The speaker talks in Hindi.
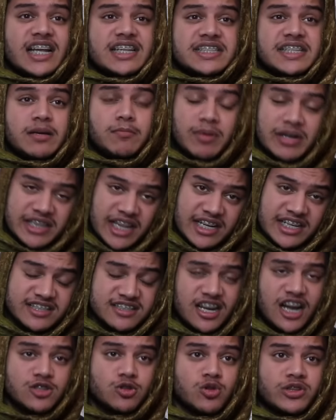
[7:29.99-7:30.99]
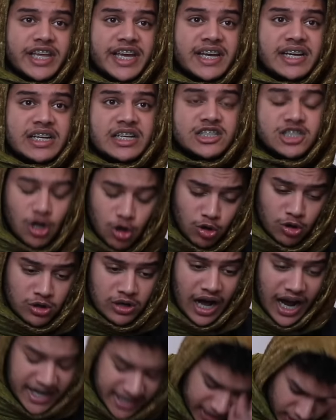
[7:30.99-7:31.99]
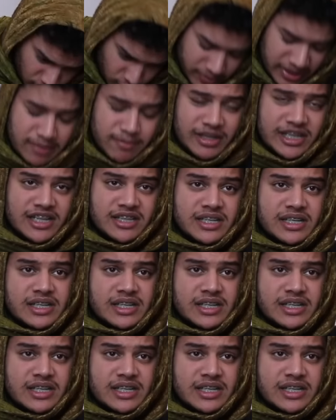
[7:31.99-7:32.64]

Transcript: जाती हैं बर्तन किस तरह धोते हैं चलो आके करो मेरी मदद